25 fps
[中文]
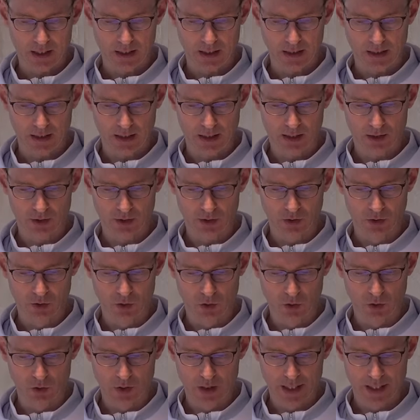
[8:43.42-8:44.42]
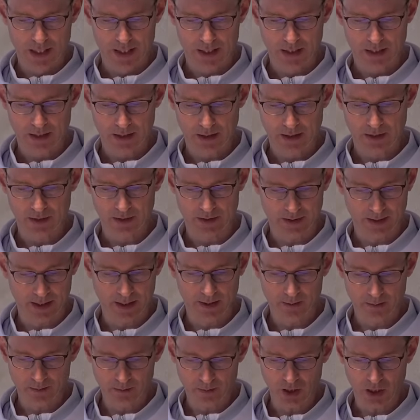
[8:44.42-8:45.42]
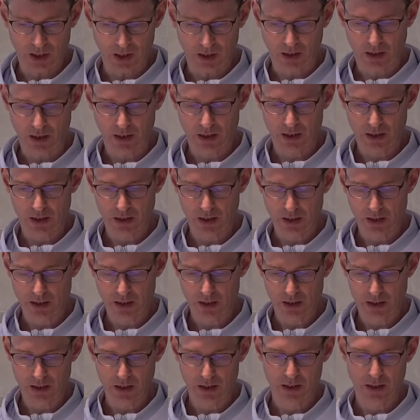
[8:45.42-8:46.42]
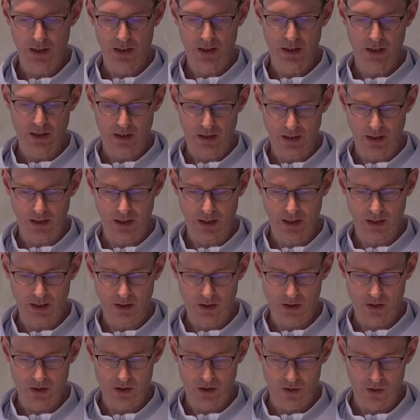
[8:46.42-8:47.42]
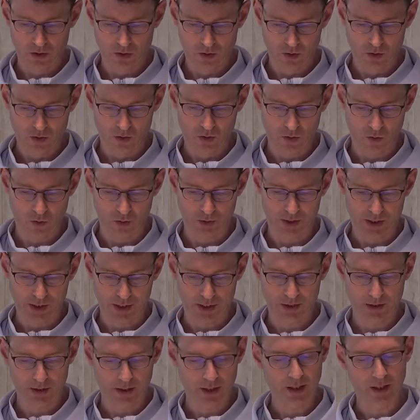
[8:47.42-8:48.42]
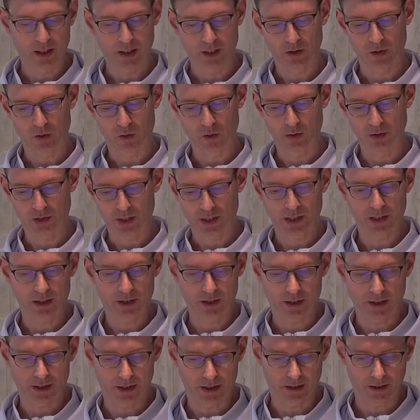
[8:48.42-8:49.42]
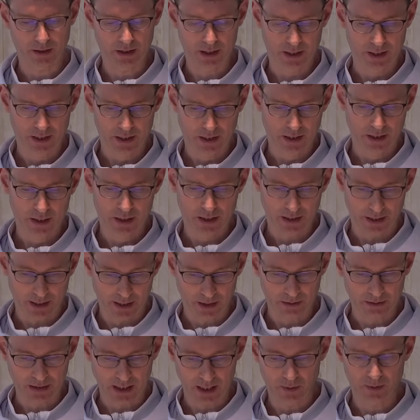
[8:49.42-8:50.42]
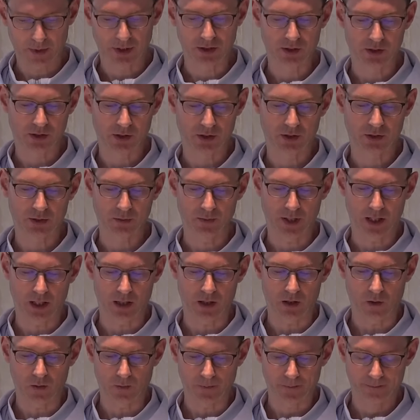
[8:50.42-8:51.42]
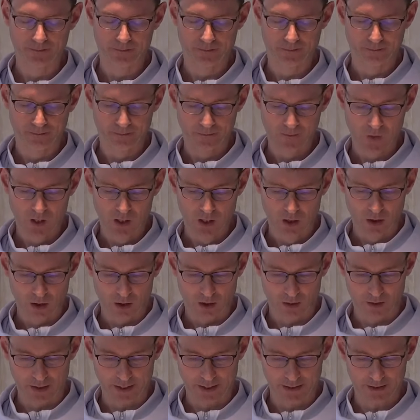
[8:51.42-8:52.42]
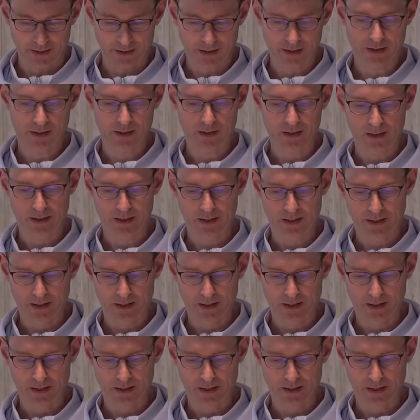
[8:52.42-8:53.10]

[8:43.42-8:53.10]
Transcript: 耶稣增饼给五千五千人，让他们吃饱。后来呢？